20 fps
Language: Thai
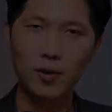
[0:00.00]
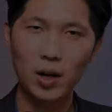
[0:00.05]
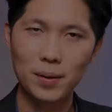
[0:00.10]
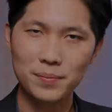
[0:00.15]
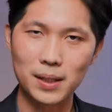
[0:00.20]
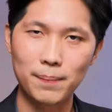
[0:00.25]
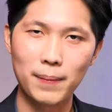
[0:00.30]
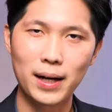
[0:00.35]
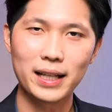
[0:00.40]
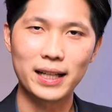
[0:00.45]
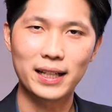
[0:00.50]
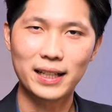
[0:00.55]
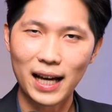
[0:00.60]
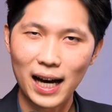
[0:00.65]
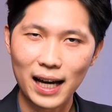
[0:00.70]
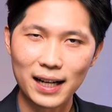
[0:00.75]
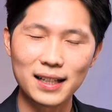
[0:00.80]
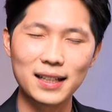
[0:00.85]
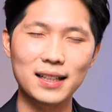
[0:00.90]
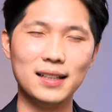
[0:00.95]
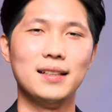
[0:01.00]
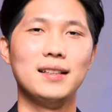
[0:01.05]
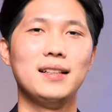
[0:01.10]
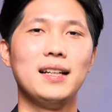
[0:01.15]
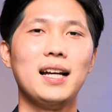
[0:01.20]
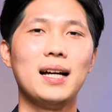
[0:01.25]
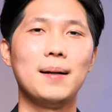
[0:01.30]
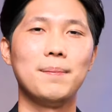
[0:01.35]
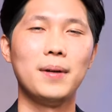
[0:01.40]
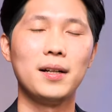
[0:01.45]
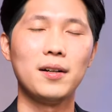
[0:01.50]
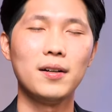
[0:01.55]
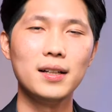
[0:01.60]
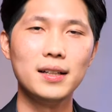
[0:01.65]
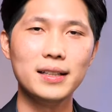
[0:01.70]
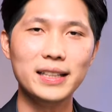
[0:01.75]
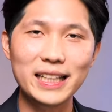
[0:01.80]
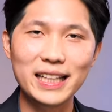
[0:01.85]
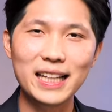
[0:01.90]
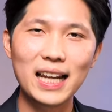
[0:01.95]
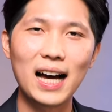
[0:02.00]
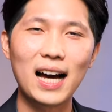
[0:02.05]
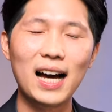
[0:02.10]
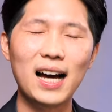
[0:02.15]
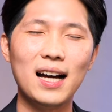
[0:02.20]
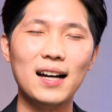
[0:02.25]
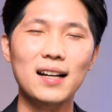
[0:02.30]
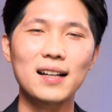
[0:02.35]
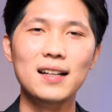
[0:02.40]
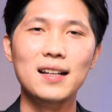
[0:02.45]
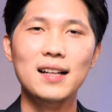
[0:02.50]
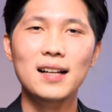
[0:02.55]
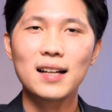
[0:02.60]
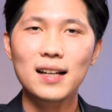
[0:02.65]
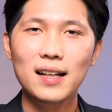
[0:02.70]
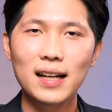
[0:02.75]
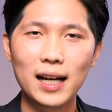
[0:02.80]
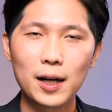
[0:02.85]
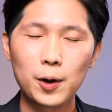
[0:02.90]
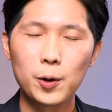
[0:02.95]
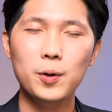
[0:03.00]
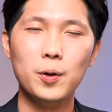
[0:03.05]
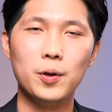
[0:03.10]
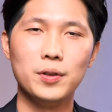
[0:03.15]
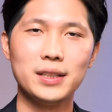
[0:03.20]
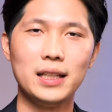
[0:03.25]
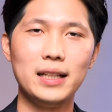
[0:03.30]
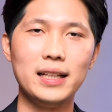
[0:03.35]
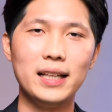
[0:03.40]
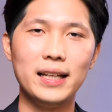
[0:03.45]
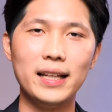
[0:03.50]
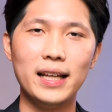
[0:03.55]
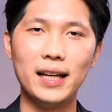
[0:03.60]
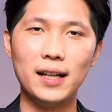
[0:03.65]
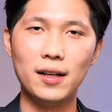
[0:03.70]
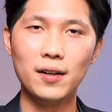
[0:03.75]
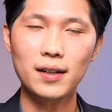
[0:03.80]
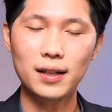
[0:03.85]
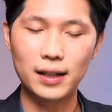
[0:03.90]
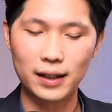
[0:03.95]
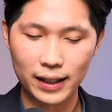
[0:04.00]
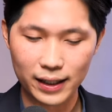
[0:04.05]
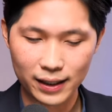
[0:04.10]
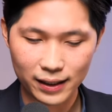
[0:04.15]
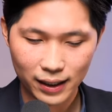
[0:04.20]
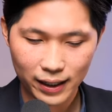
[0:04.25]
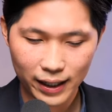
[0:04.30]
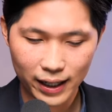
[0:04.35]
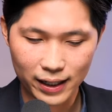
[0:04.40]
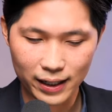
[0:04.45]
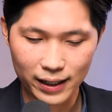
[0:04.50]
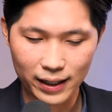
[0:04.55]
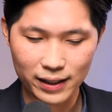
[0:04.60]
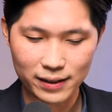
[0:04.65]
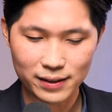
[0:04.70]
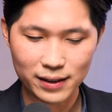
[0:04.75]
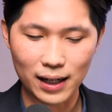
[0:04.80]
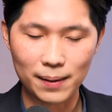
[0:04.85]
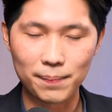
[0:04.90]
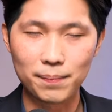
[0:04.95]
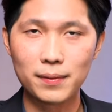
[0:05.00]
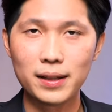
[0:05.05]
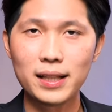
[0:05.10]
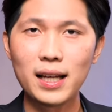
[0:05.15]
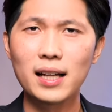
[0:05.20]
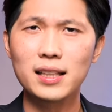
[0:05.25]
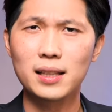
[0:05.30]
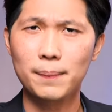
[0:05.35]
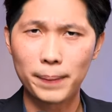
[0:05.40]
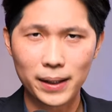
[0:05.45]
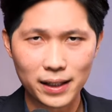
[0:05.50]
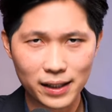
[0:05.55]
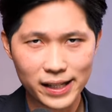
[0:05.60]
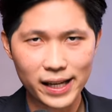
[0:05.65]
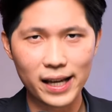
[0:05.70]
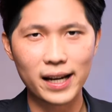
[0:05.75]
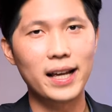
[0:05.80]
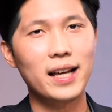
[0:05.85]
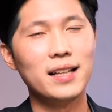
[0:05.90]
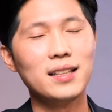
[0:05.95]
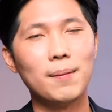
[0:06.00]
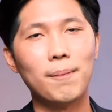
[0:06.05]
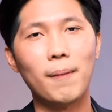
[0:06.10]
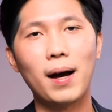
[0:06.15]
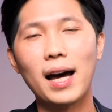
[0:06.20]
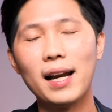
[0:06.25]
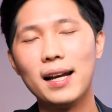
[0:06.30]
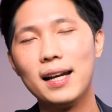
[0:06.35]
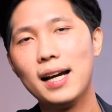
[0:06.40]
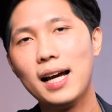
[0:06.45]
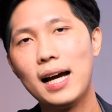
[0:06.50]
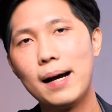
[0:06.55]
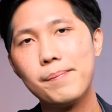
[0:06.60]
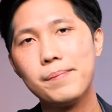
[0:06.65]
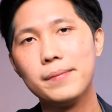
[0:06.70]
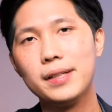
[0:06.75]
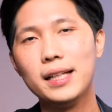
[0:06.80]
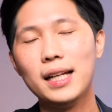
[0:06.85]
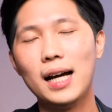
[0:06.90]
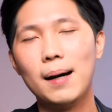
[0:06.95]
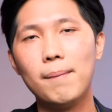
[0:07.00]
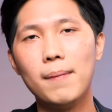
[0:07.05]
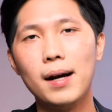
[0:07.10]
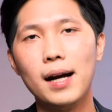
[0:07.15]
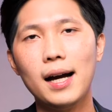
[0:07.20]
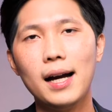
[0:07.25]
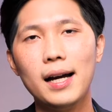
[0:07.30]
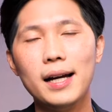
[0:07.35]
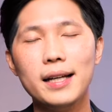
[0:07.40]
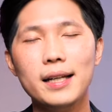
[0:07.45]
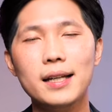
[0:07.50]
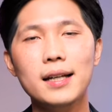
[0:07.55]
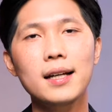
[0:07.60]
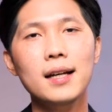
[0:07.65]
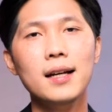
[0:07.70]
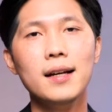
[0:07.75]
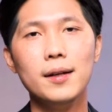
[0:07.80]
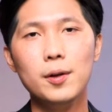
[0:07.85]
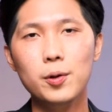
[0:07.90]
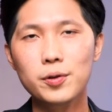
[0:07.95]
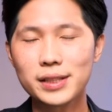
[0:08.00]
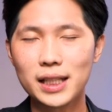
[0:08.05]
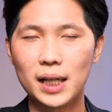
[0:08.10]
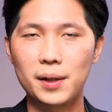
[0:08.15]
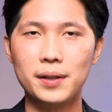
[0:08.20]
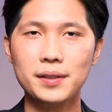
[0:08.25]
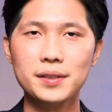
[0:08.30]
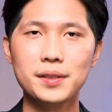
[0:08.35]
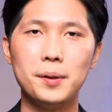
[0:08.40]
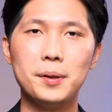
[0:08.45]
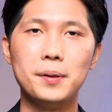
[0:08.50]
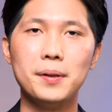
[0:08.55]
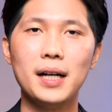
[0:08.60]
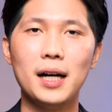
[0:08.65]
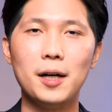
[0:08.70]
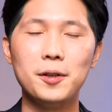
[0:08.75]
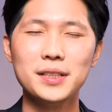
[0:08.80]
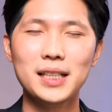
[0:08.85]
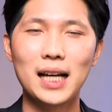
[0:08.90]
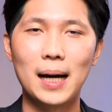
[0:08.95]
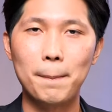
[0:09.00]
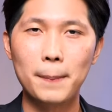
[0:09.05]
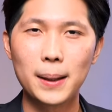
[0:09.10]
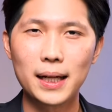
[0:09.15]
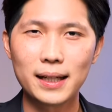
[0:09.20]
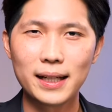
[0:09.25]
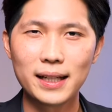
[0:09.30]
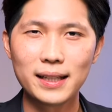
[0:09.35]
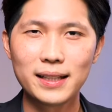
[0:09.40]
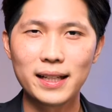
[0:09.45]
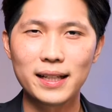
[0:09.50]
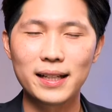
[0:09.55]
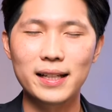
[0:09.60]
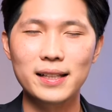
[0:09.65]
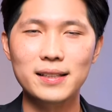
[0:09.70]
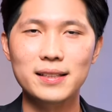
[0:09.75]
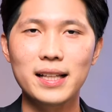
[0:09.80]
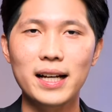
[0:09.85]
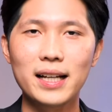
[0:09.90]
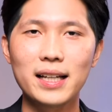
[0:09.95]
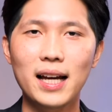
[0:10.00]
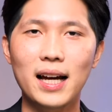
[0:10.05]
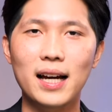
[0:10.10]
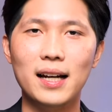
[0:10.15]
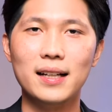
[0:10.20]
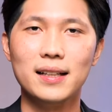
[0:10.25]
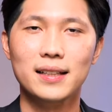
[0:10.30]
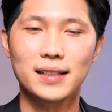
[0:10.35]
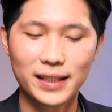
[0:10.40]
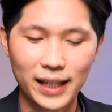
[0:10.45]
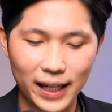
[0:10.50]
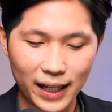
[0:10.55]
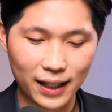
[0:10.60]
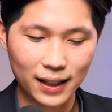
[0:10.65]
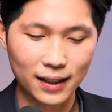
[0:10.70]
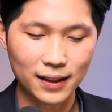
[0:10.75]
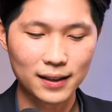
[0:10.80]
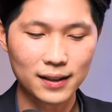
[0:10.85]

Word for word: ความสามารถอีกด้านหนึ่งนะครับนั่นก็คือกีฬาและคุณโอซาลินเองก็เคยเล่นเทนนิสครับนี่อาจจะเป็น DNA สำคัญนะครับที่ทำให้ลูกสาวทั้งสองของเขาสามารถเล่นเทนนิสได้อย่างเก่ง